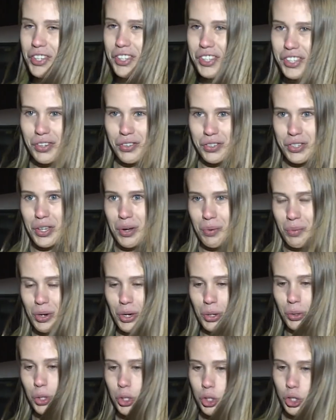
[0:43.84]
не совсем
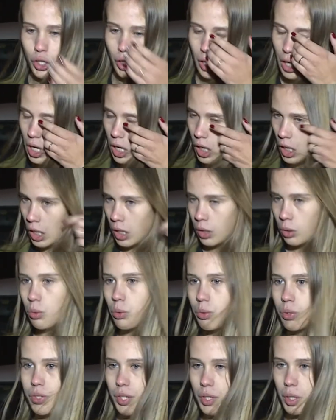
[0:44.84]
хорошие.
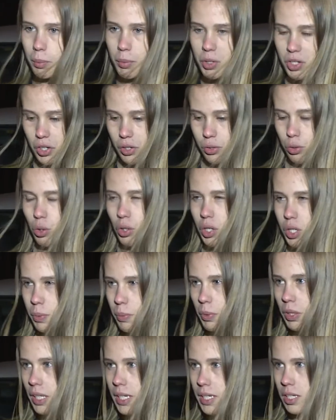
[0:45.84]
Ну, затормозила сколько
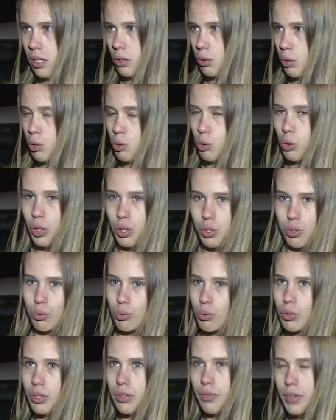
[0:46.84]
смогла, скинула скорость,
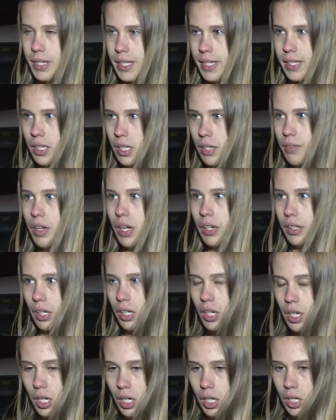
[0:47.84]
ну, до 20,
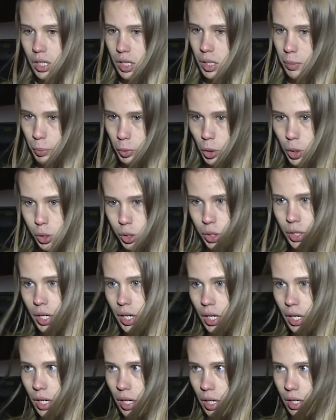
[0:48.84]
наверное. И просто
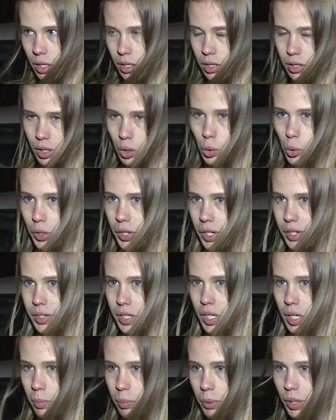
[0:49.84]
такой
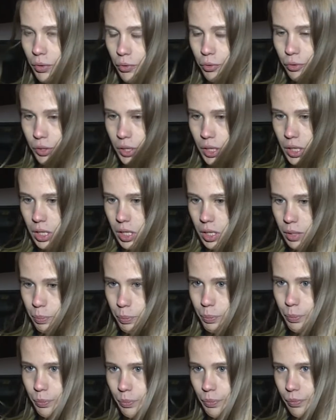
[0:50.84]
резкий обрыв. И
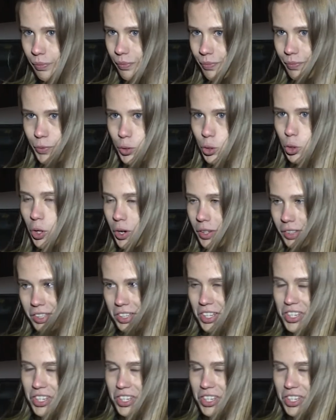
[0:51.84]
все, она